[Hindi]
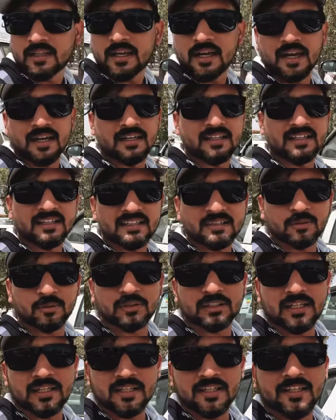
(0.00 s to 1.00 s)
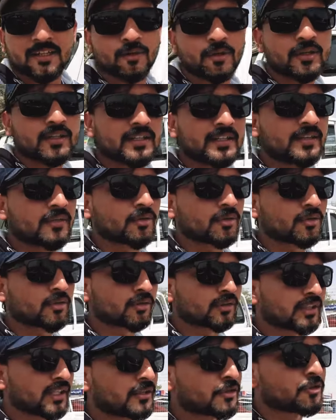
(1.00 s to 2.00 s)
हाइलक्स होता है कि हिलुक्स
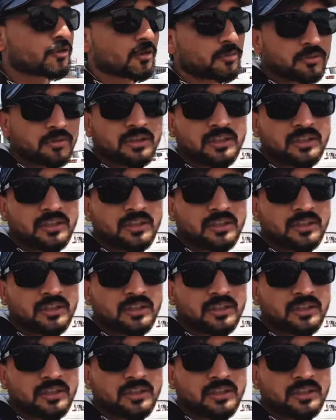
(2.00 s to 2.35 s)
होता है जो भी